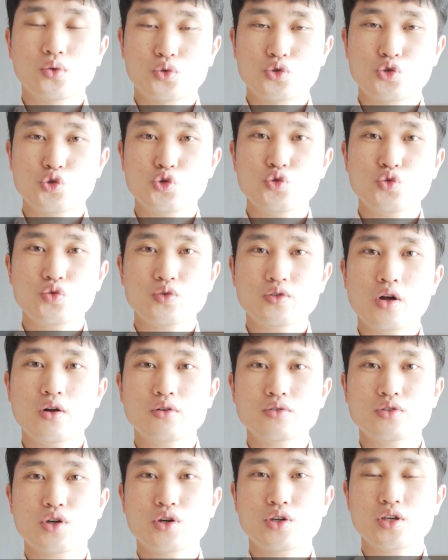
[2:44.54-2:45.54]
또 수능
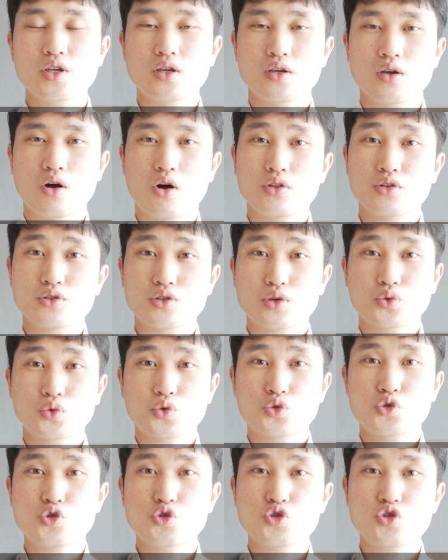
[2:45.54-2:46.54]
성적이 어느
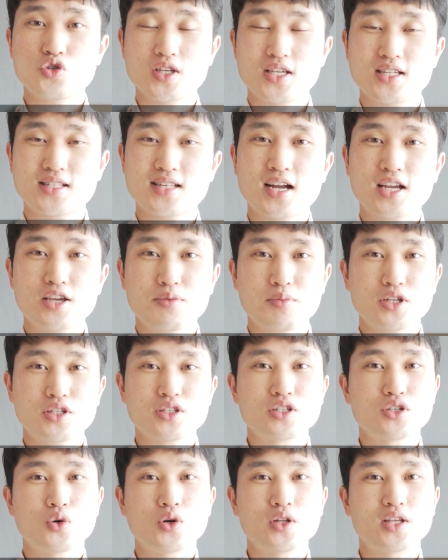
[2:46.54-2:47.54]
정도 수준 이상이면
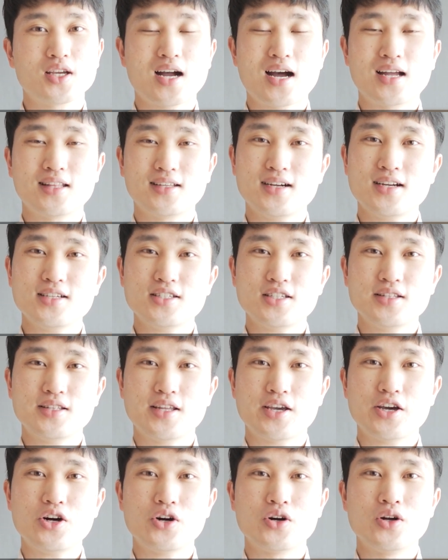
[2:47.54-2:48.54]
지원이
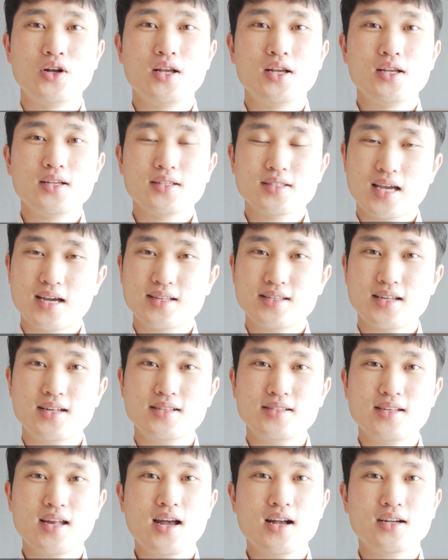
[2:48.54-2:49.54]
가능하신데요.
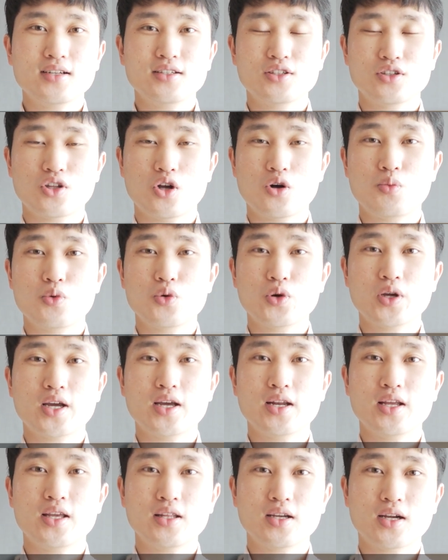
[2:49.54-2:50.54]
자세한 사항은
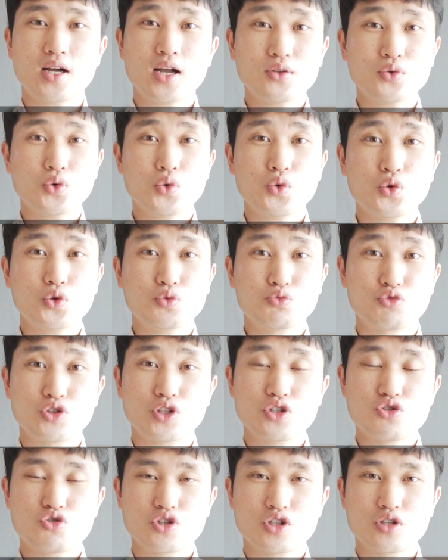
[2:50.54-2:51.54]
더보기란에 있는 카톡으로
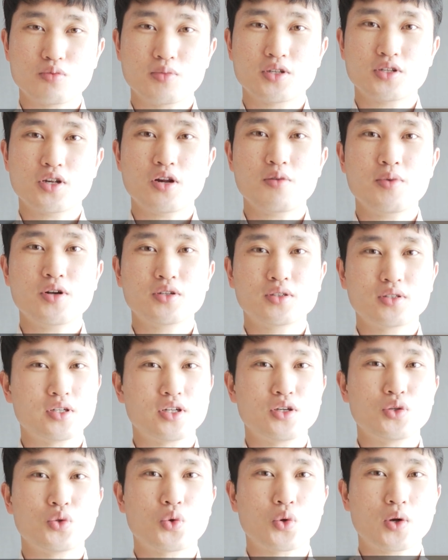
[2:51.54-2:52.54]
문의 주시면
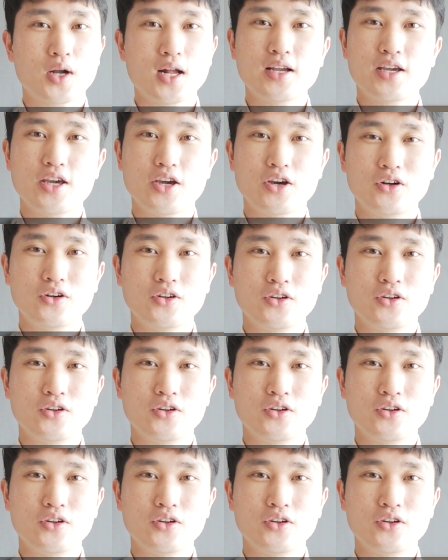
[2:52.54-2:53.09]
설명드리도록 할게요.